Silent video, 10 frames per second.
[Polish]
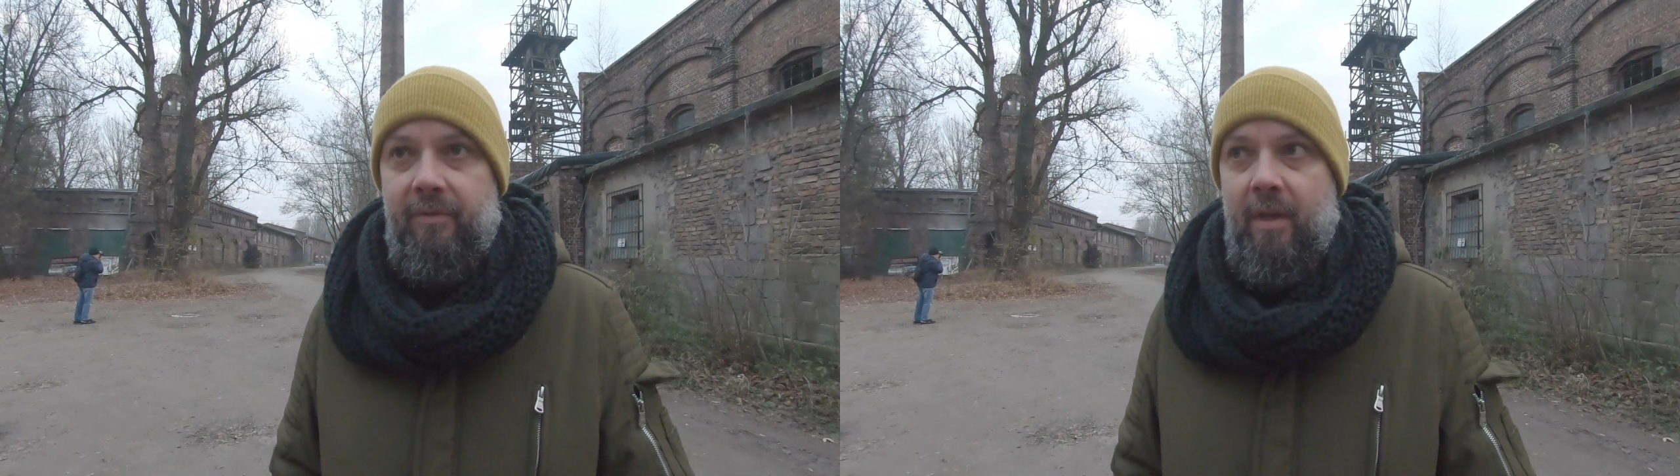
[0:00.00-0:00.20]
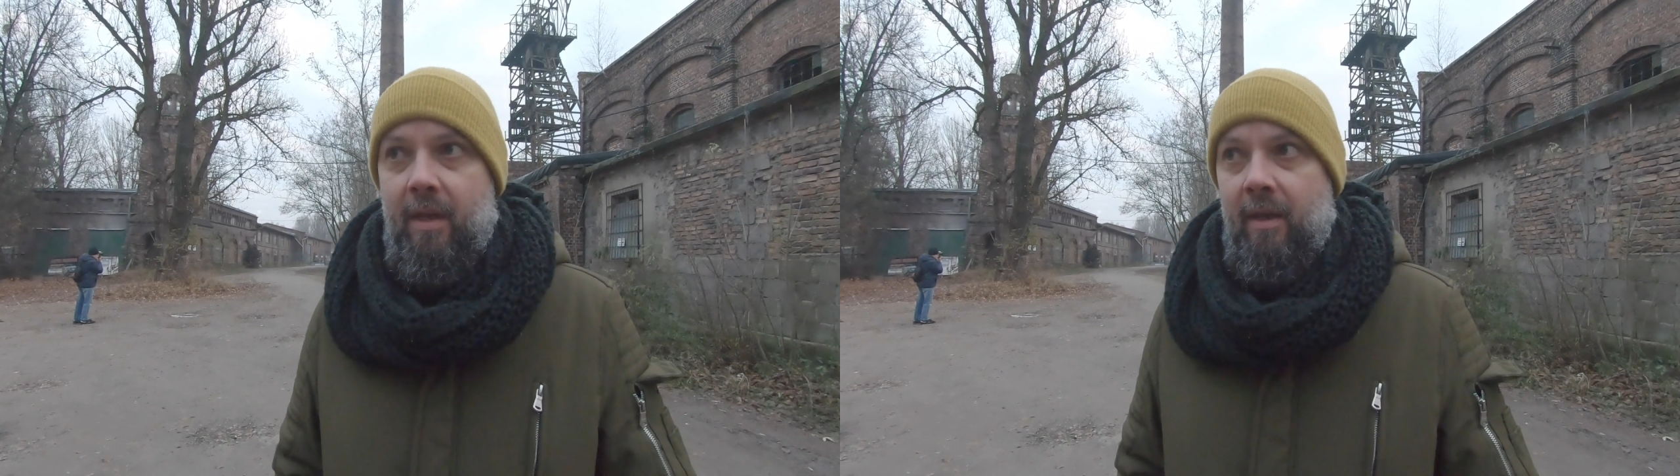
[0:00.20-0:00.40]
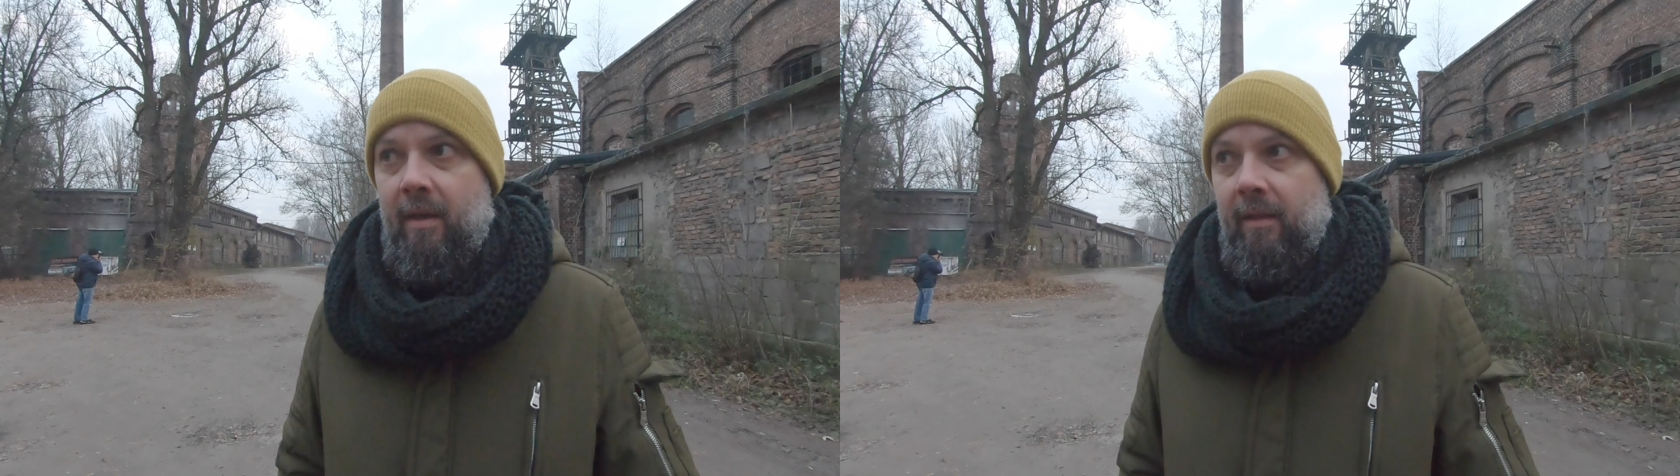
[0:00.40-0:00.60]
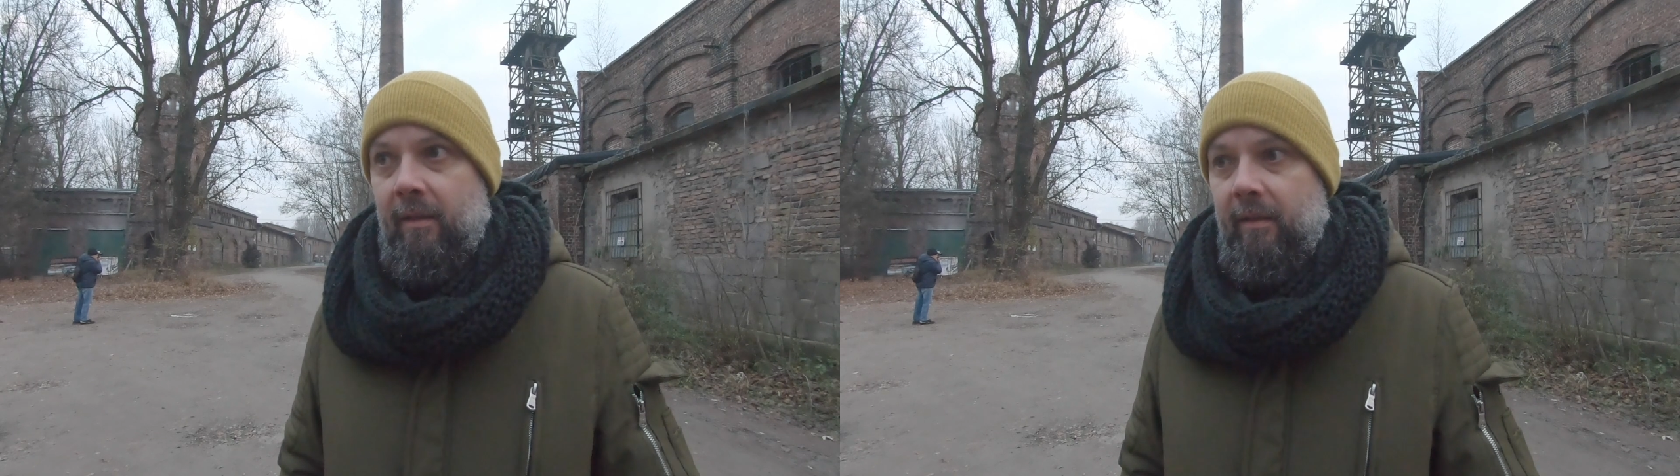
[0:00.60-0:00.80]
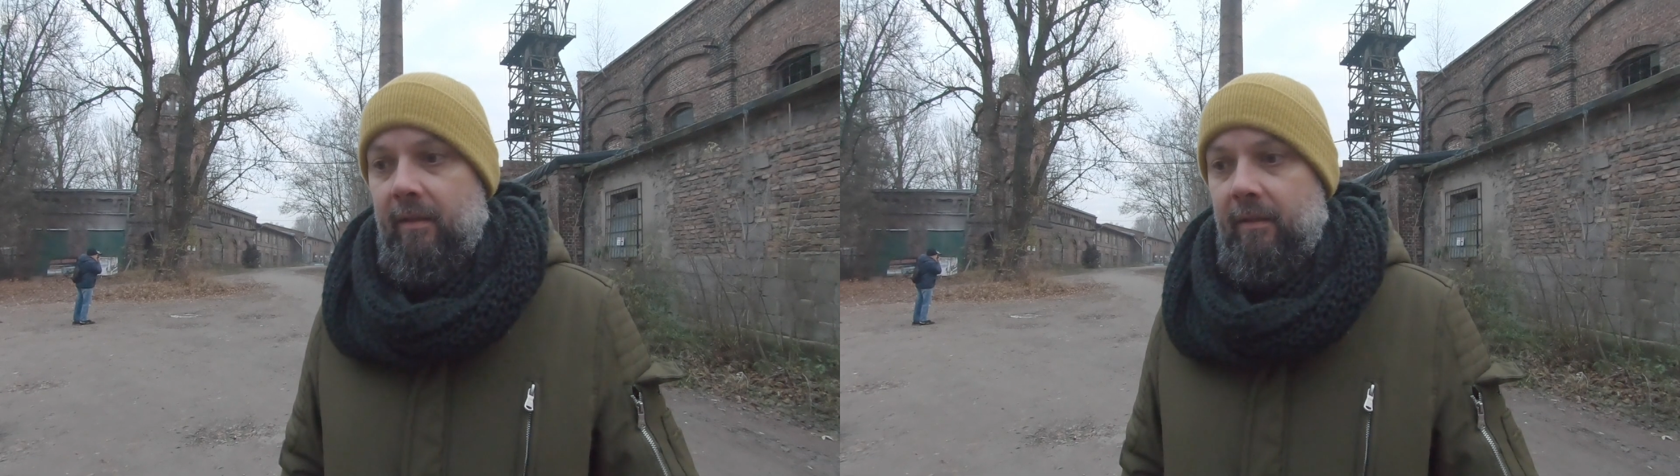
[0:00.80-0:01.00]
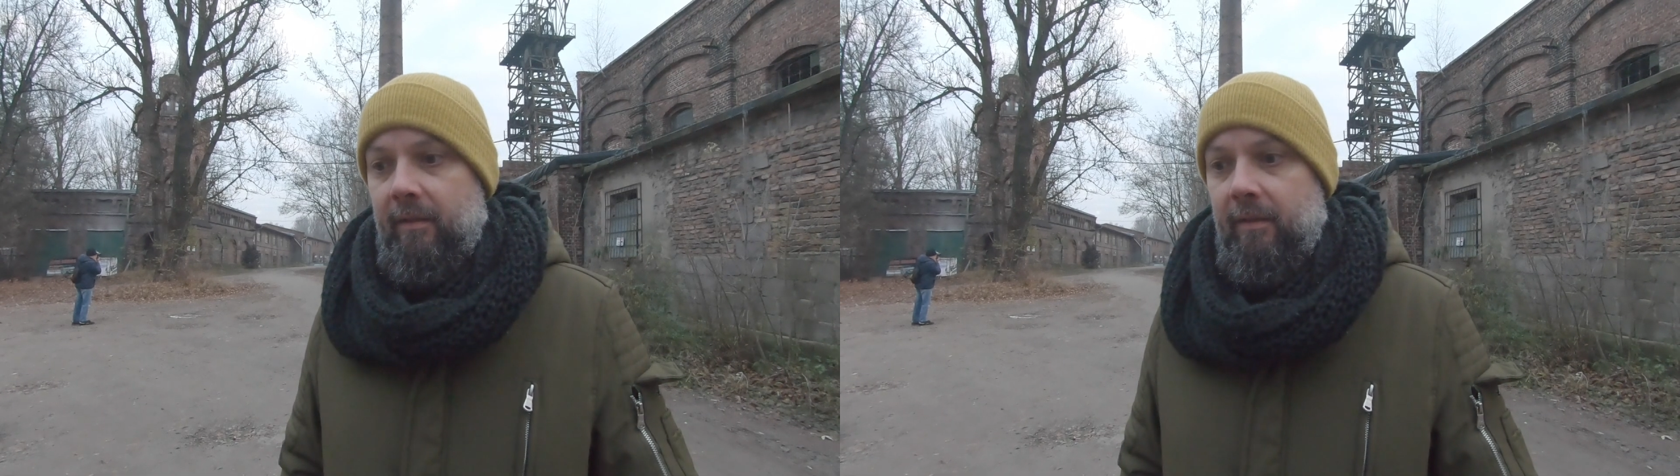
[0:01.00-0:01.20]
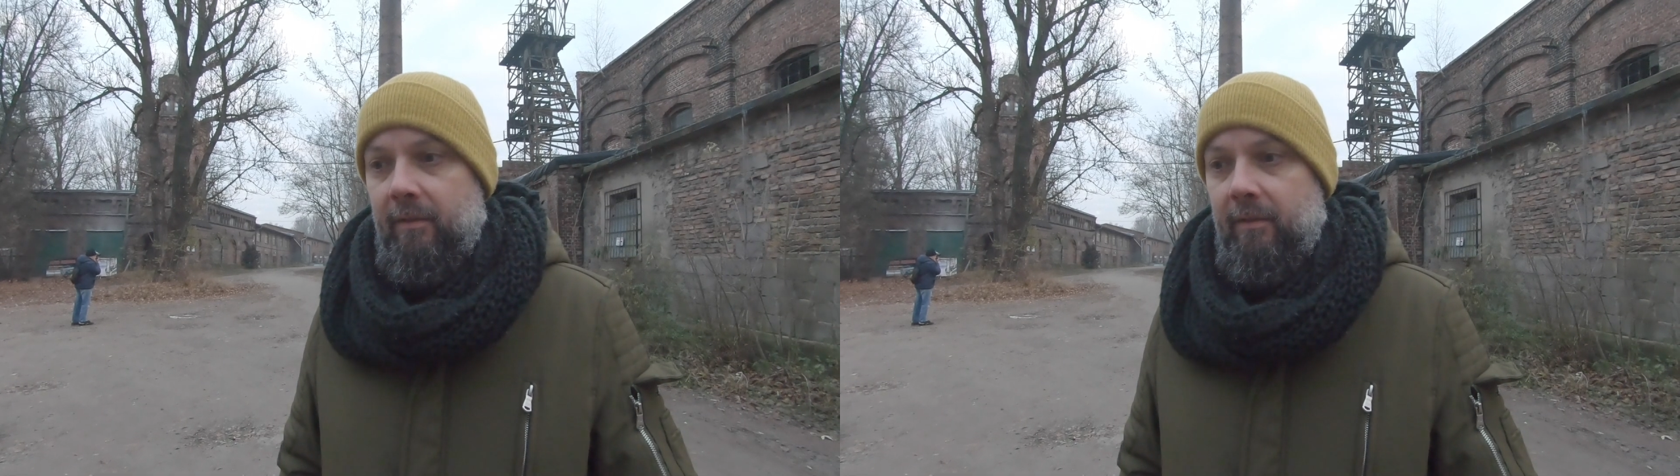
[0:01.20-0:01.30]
e,